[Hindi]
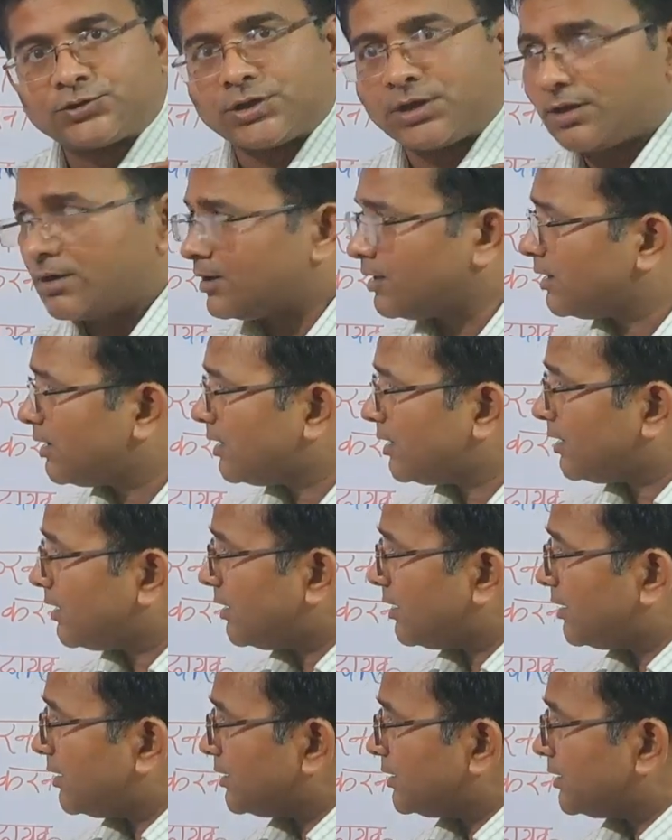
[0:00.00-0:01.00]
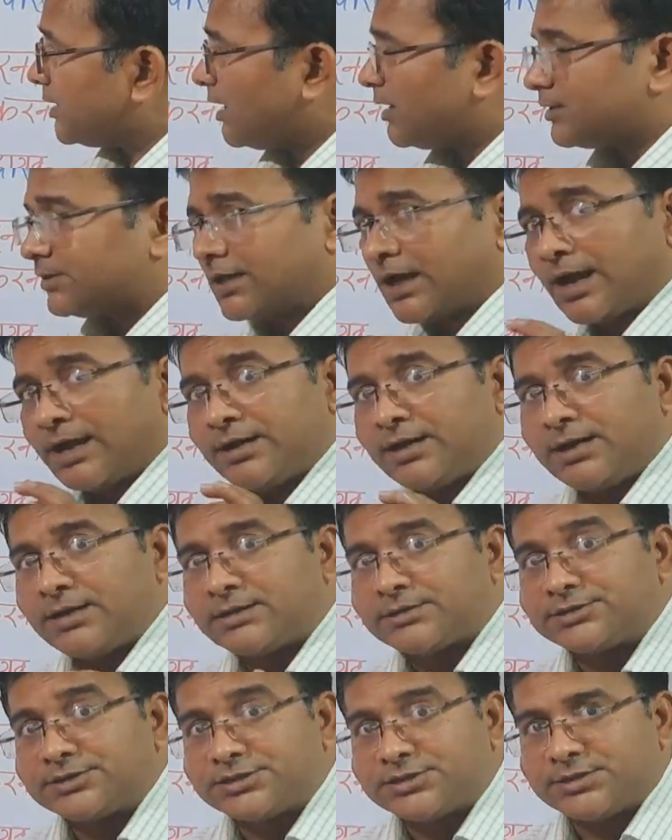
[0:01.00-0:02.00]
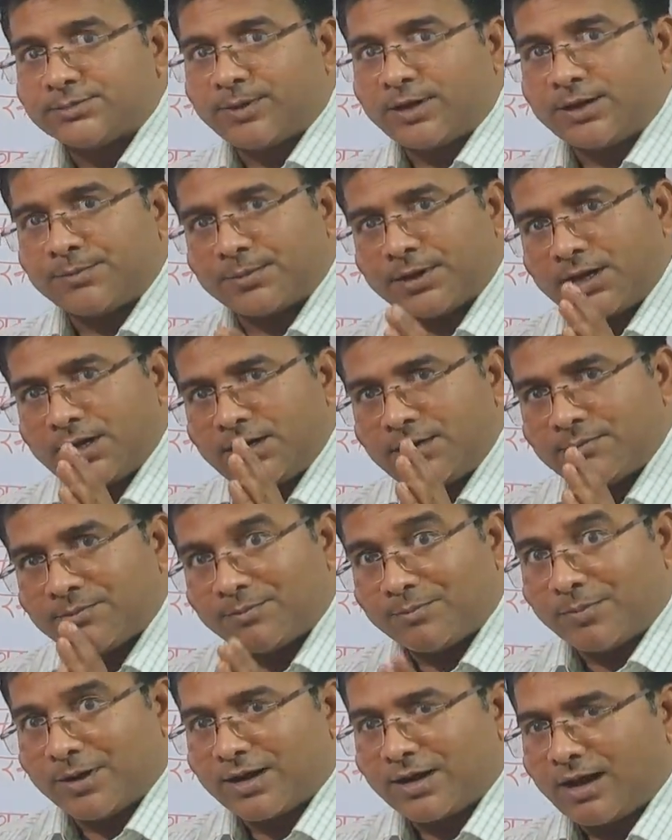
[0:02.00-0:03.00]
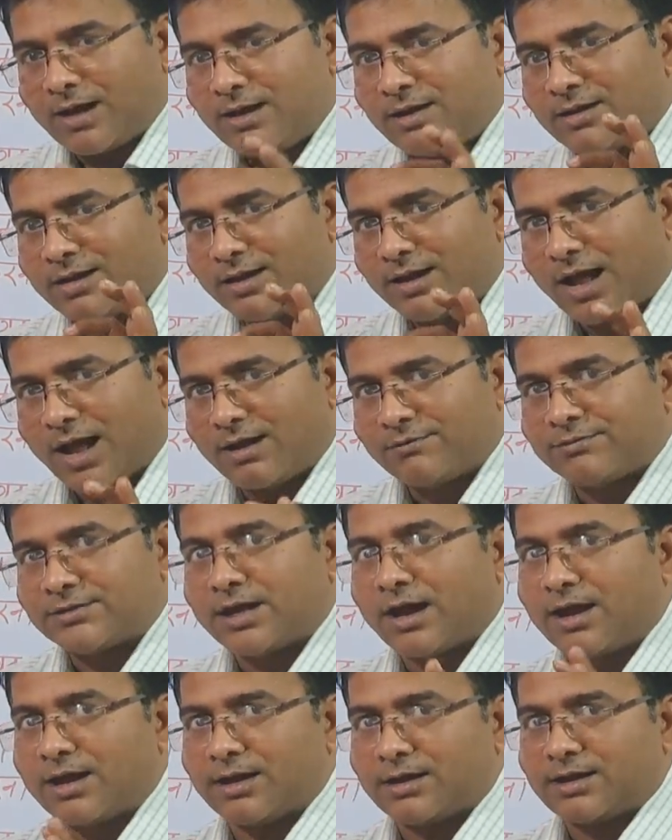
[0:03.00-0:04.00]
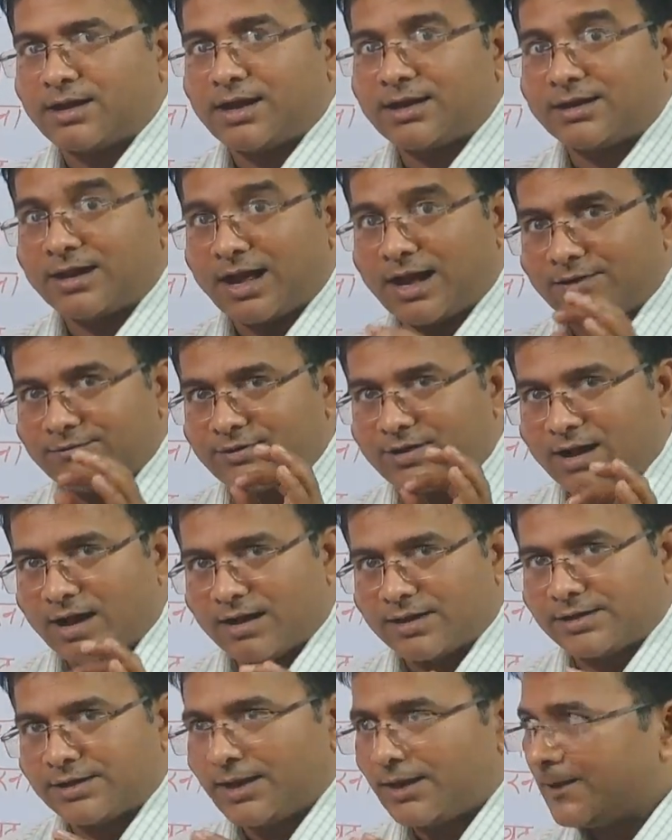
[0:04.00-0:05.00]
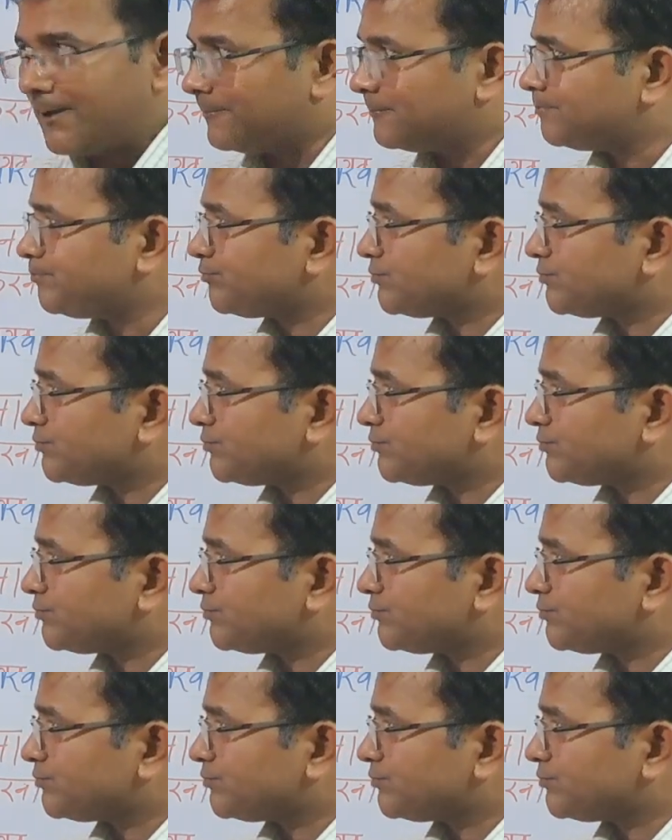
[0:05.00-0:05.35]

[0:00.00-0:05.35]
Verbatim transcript: ठीक यह दैनिक जीवन में बड़ा लाभदायक है लाभकारी है